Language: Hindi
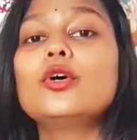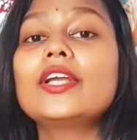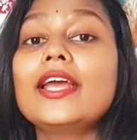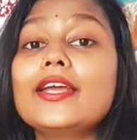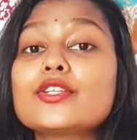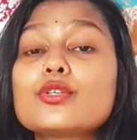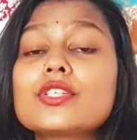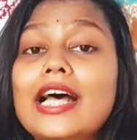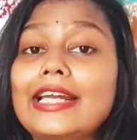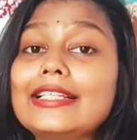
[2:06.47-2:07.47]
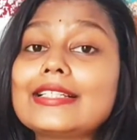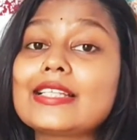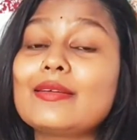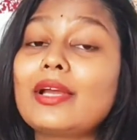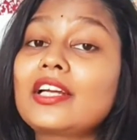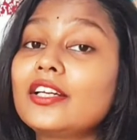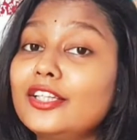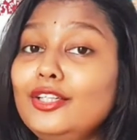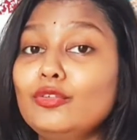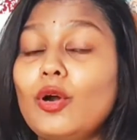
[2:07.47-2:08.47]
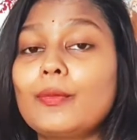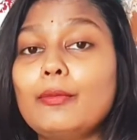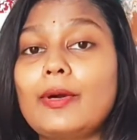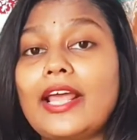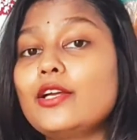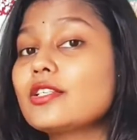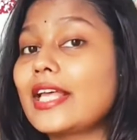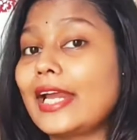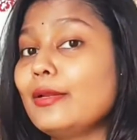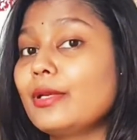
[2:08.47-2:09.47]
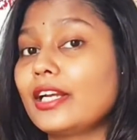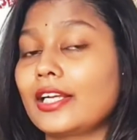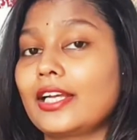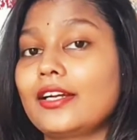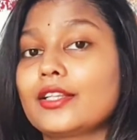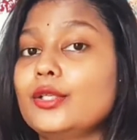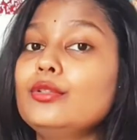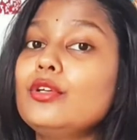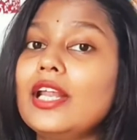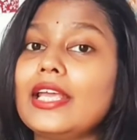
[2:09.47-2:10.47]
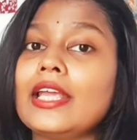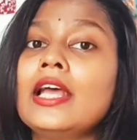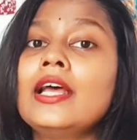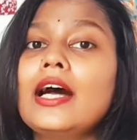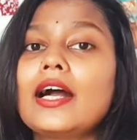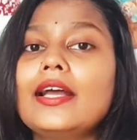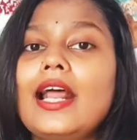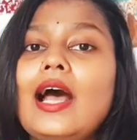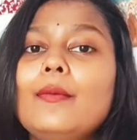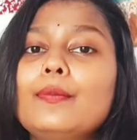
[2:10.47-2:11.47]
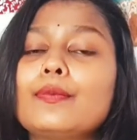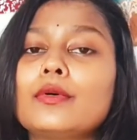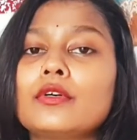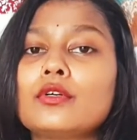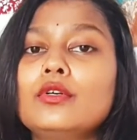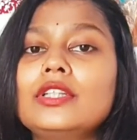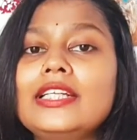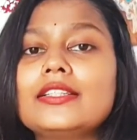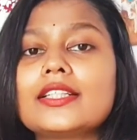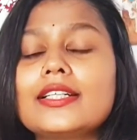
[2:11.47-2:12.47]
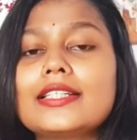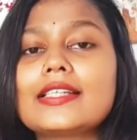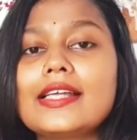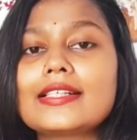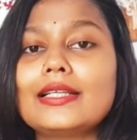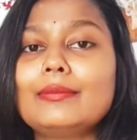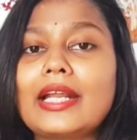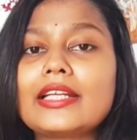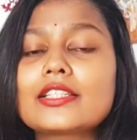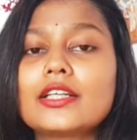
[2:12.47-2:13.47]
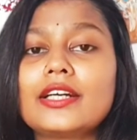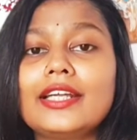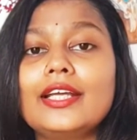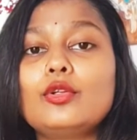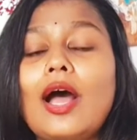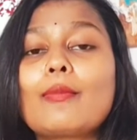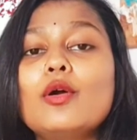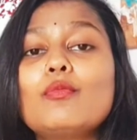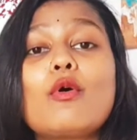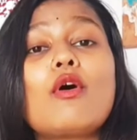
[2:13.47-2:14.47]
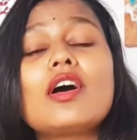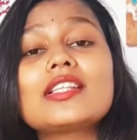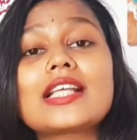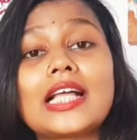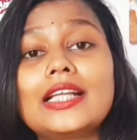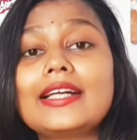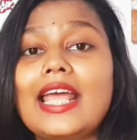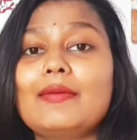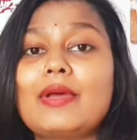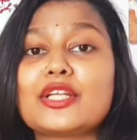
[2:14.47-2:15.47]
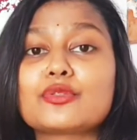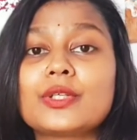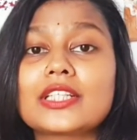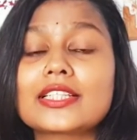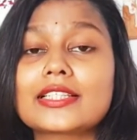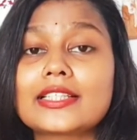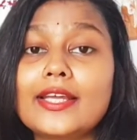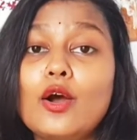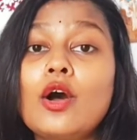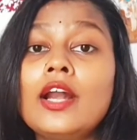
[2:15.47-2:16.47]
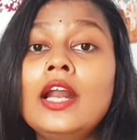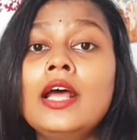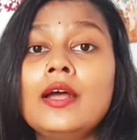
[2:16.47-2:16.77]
तो क्या ये जो सारी चीजें मैं करती हूँ अपने पढ़ाई को साइड में रख के करती हूँ तो नहीं अगर आपको तीन चार चीजें एक साथ मैनेज करनी है तो आपको बहुत ज्यादा टाइम मैनेजमेंट से और